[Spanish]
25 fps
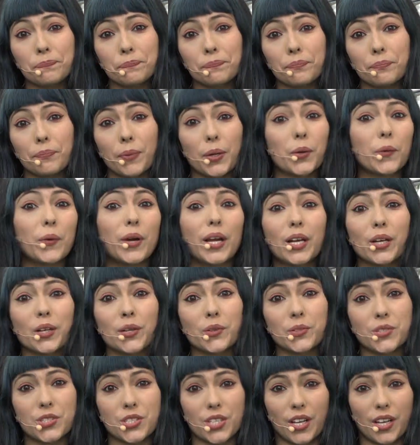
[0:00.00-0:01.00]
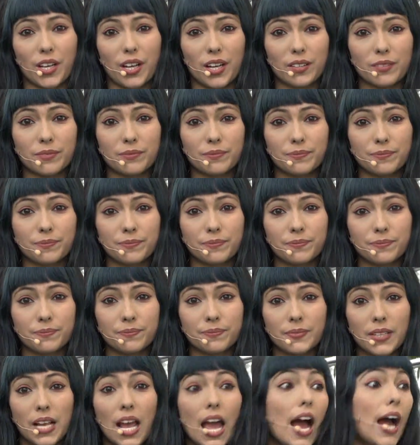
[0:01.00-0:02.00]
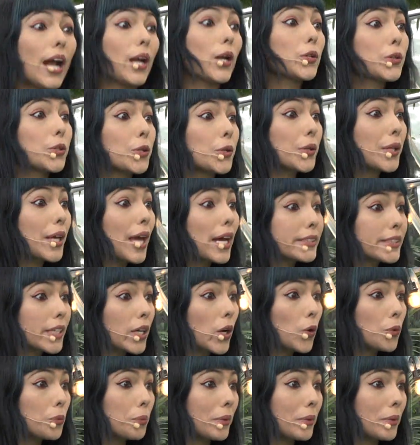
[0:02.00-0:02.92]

pero él no llega. Al otro día llega un